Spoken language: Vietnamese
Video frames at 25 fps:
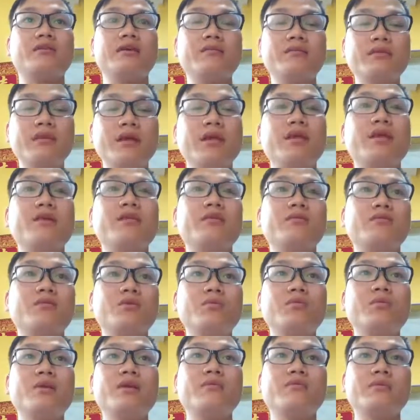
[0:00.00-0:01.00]
kiếm tiền trên
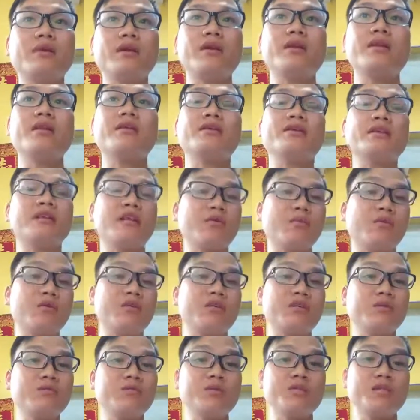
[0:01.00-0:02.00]
YouTube em nghĩ là chỉ là
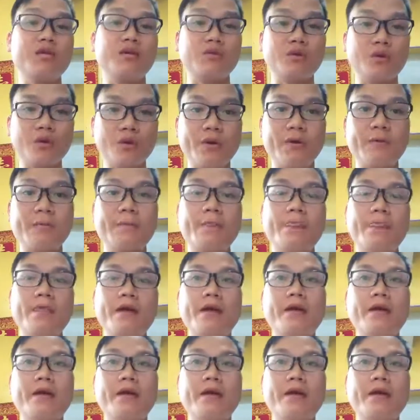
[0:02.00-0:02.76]
một sớm một chiều thôi